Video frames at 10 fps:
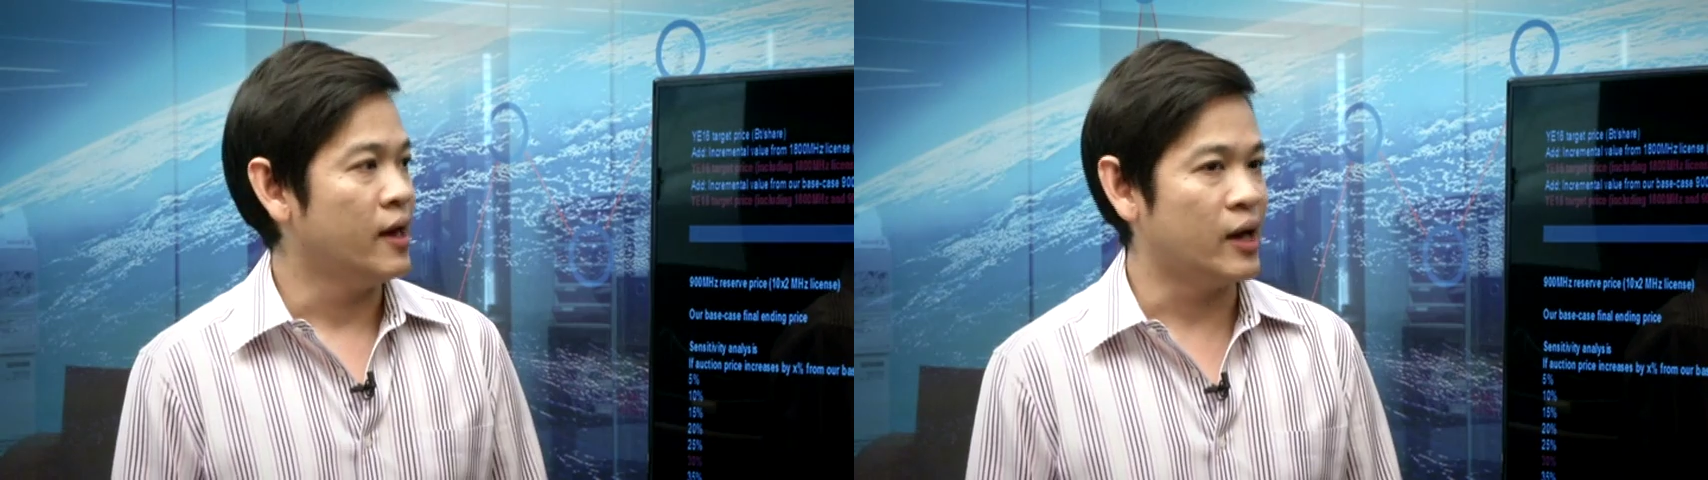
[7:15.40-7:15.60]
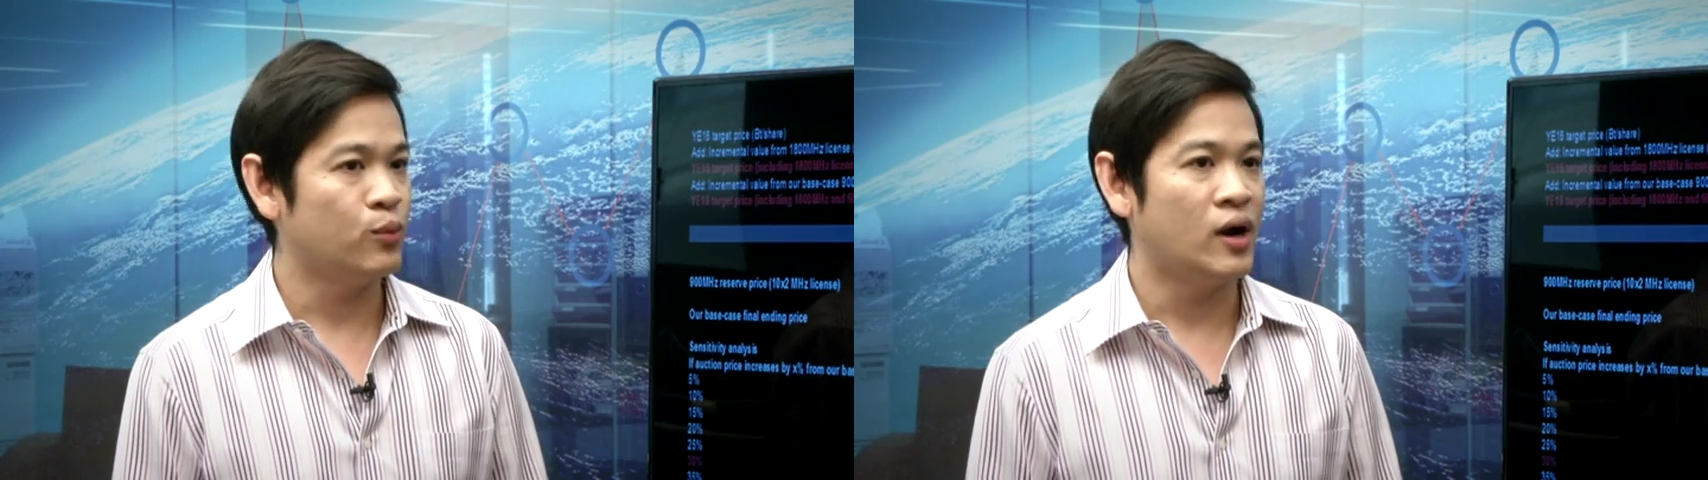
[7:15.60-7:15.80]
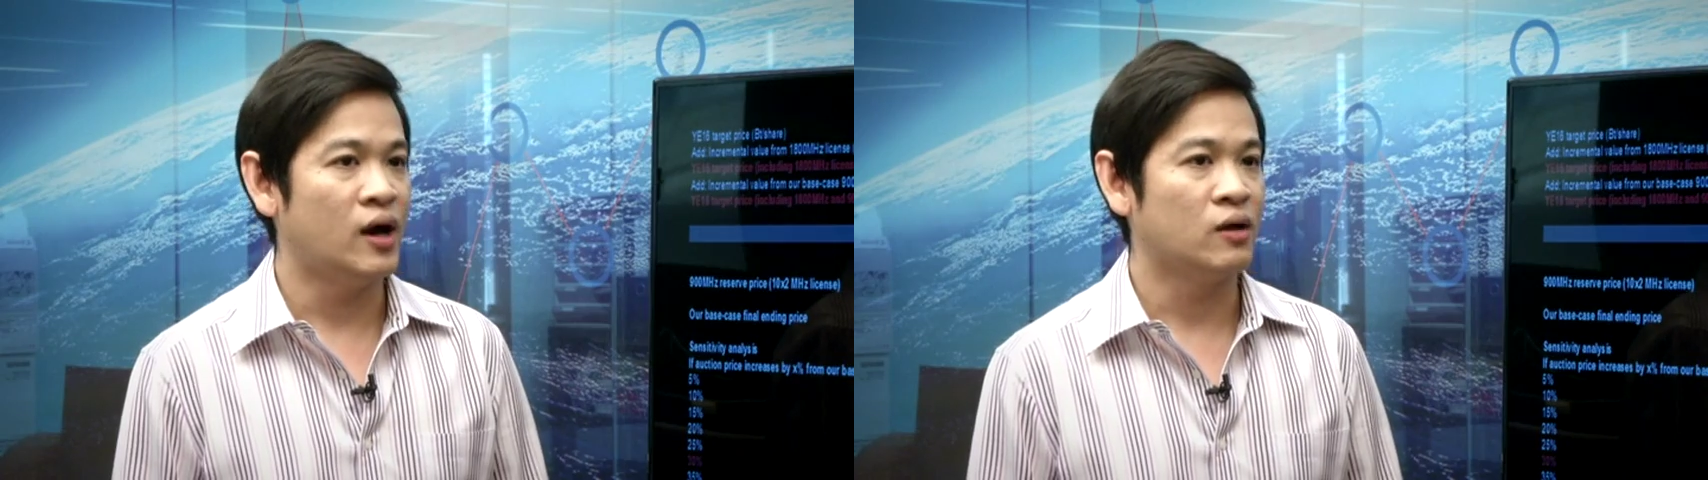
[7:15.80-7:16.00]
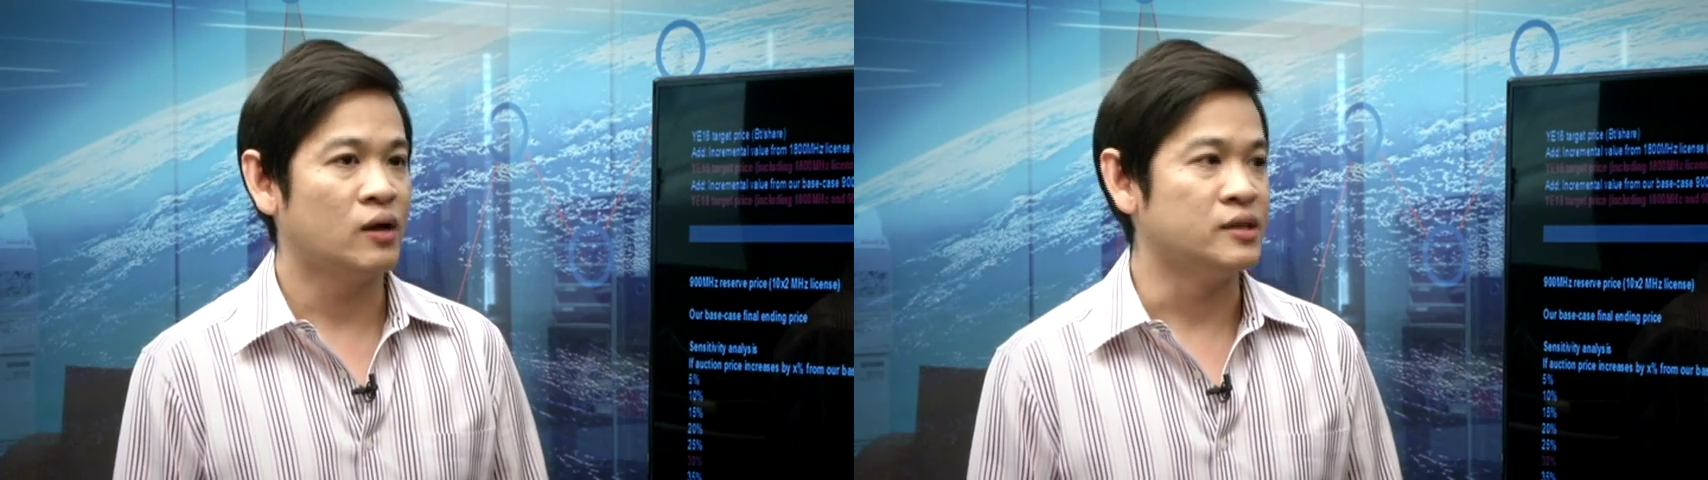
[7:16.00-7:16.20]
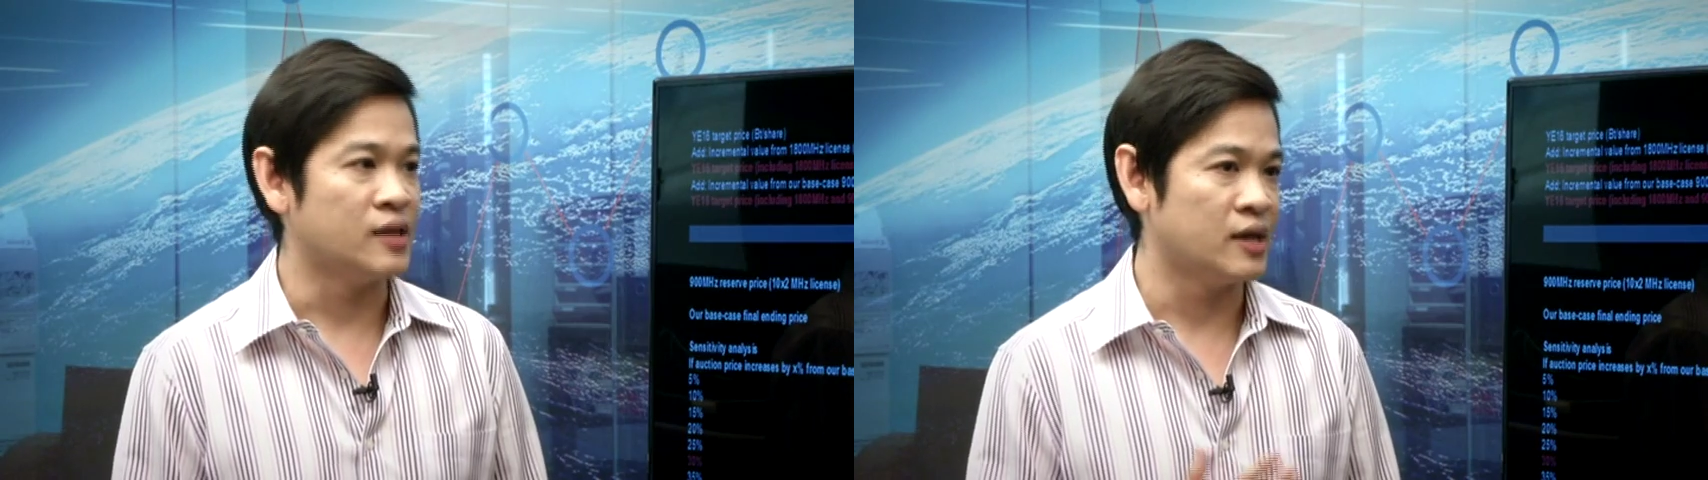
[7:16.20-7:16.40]
แอดวานแล้
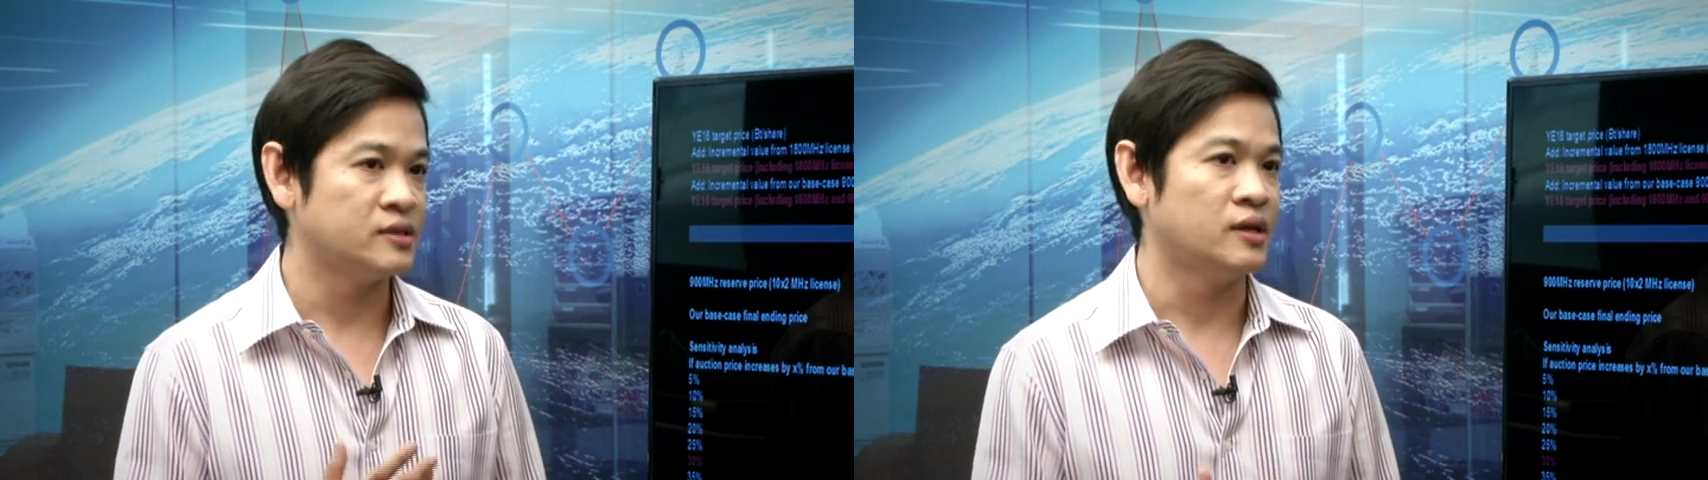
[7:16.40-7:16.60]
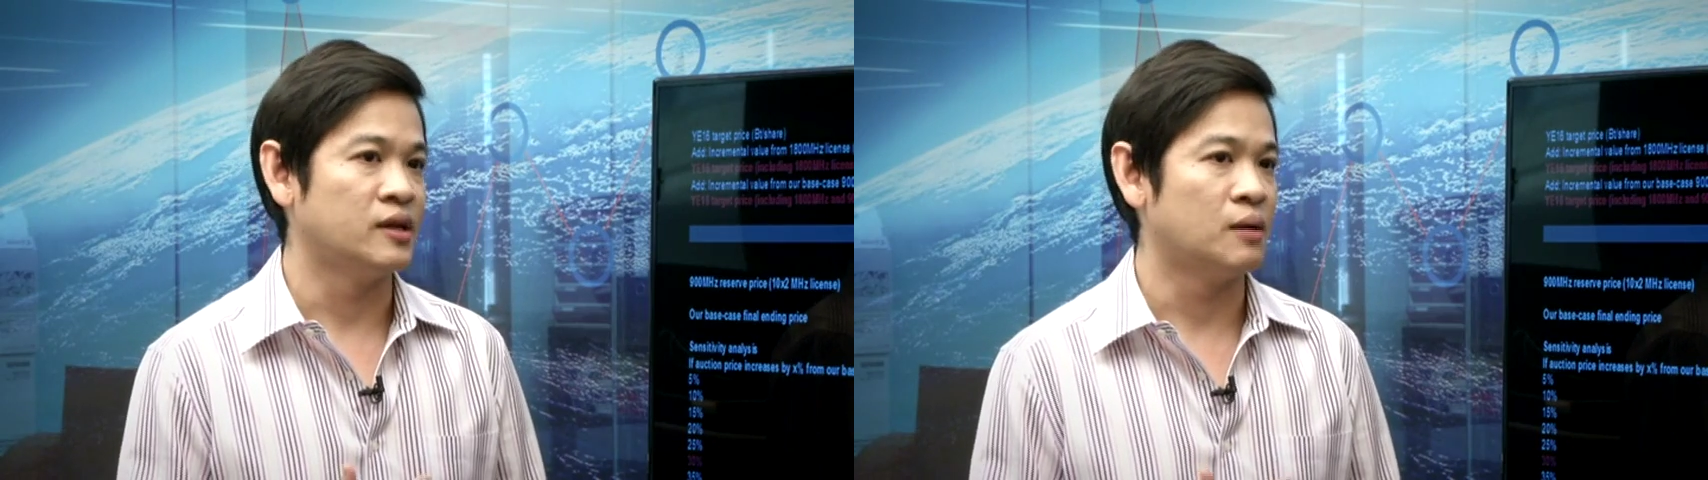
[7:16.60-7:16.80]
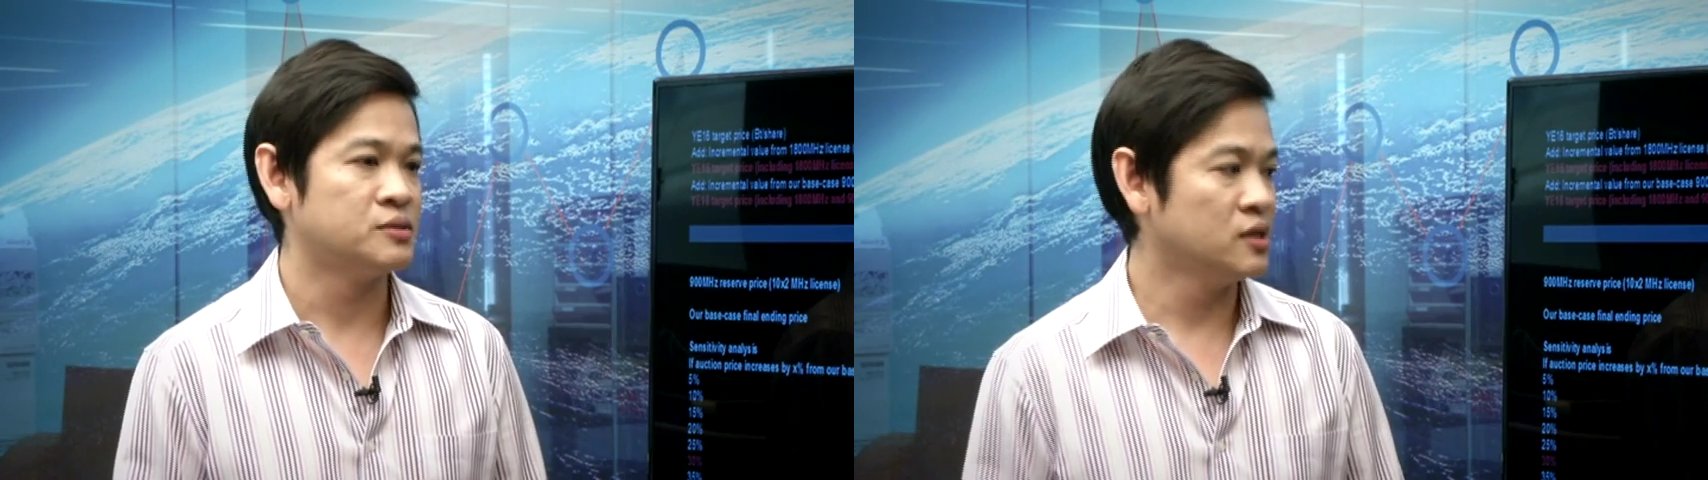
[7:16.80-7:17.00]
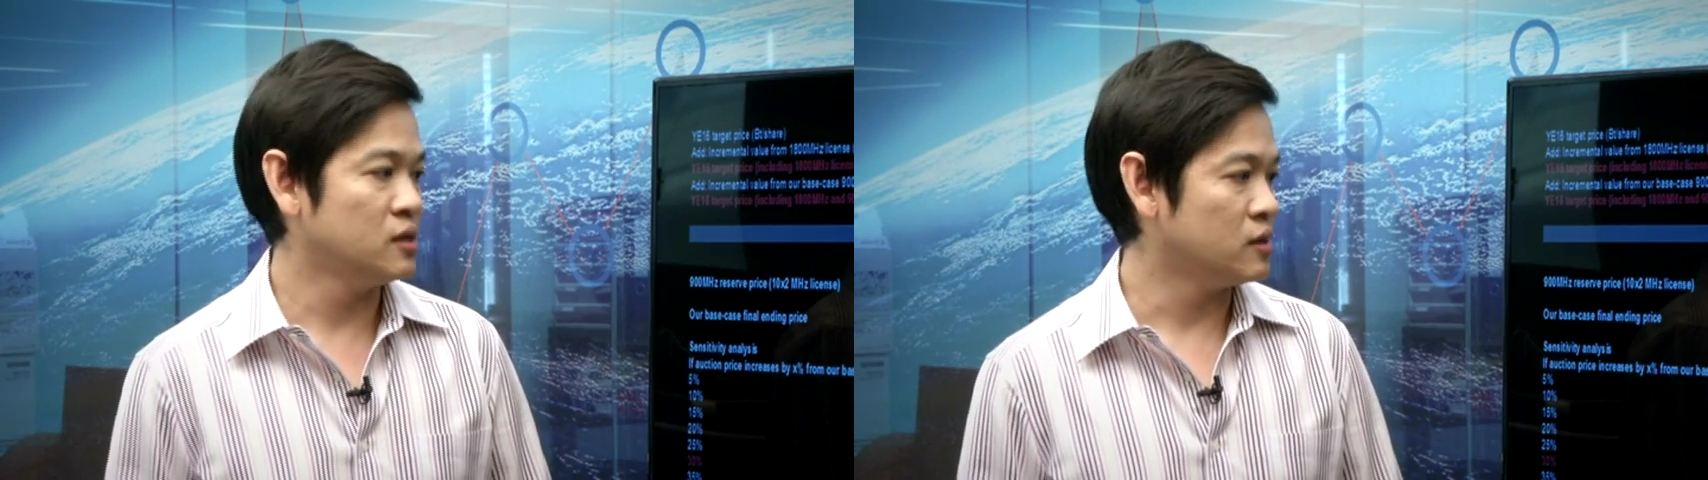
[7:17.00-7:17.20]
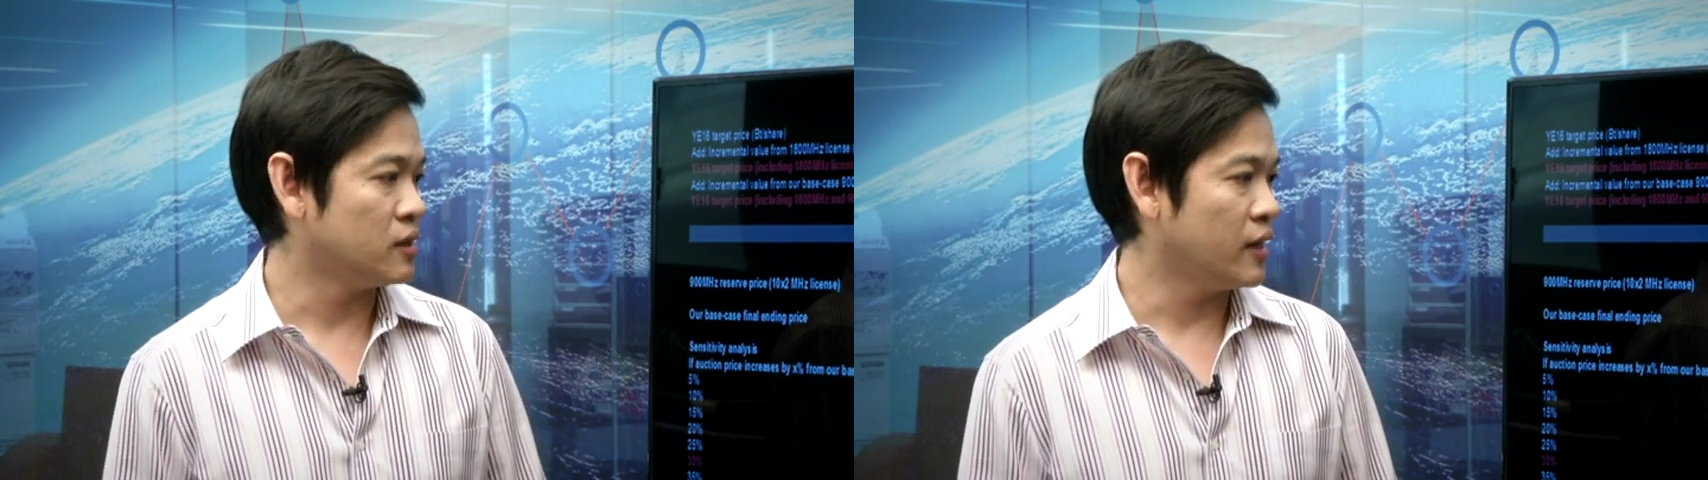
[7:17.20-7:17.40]
วก็อินทัสเนี่ยนะครับซึ่ง